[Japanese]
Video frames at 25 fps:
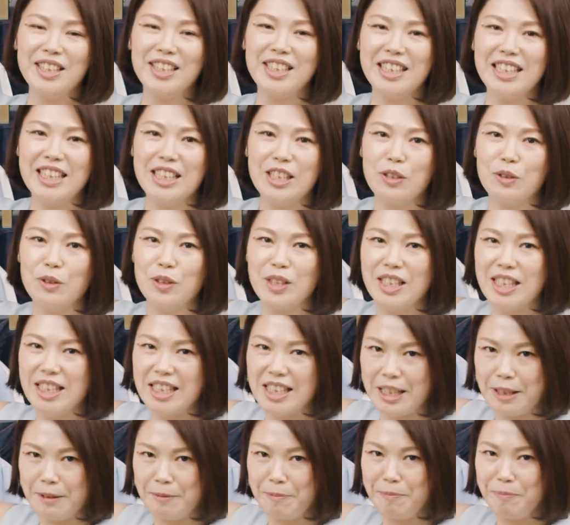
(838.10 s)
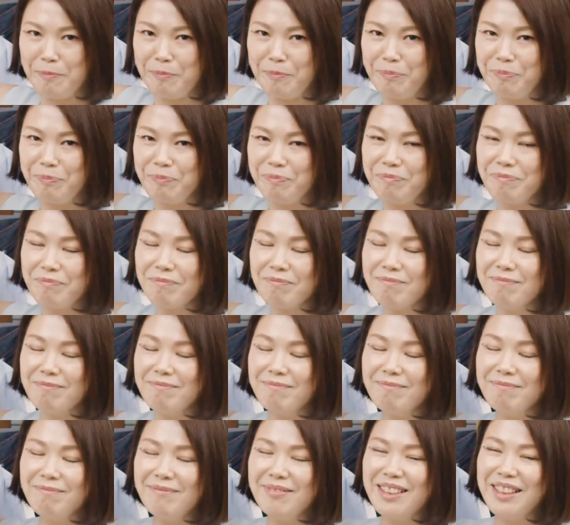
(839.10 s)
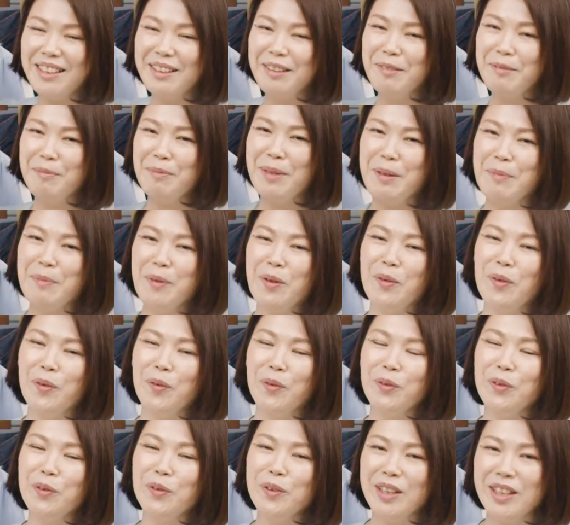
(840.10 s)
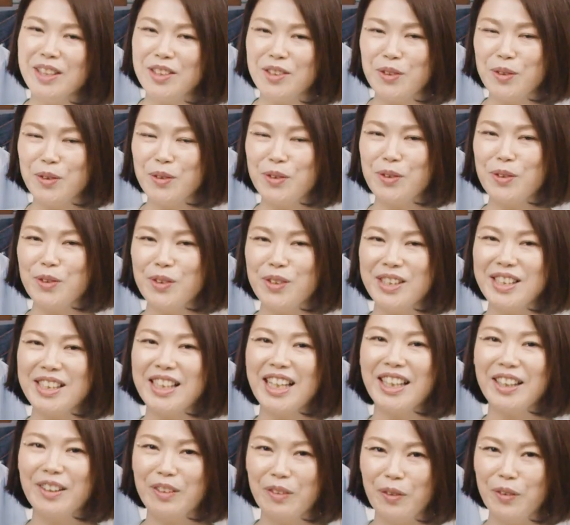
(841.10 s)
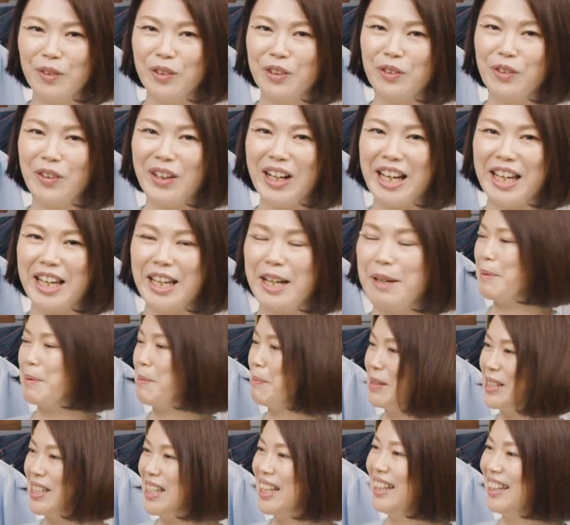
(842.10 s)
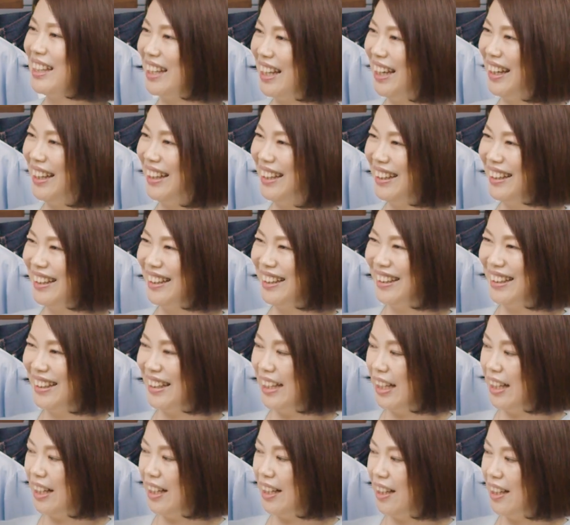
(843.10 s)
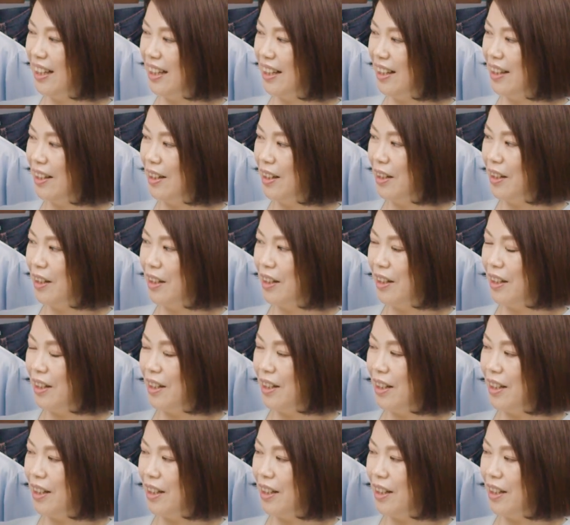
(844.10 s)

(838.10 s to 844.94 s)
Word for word: 日21時。はい。まあまあ本当に集中しないと色がべませんね。そうですね。じゃあそれま